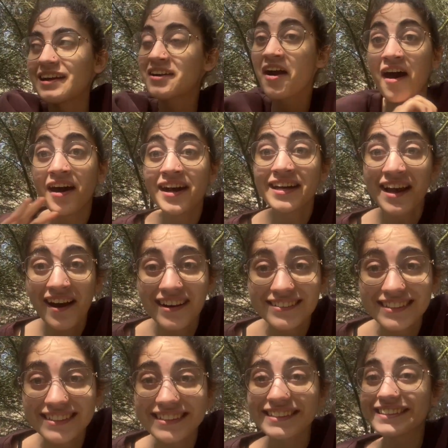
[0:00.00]
Kar
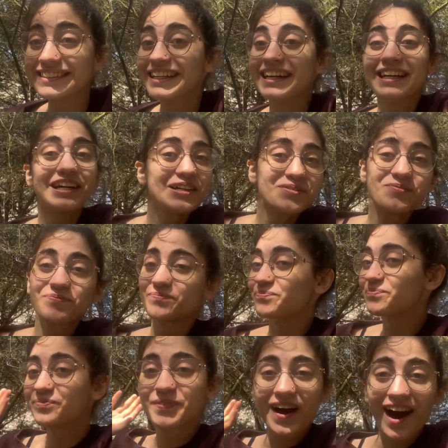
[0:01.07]
yağdı.
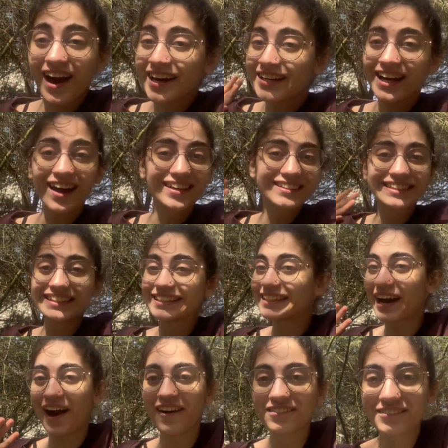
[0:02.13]
Kar yağdı iki
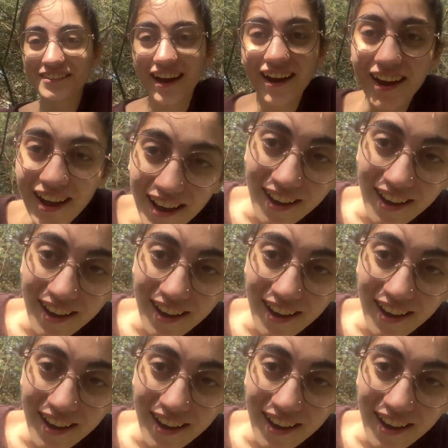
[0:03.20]
hafta.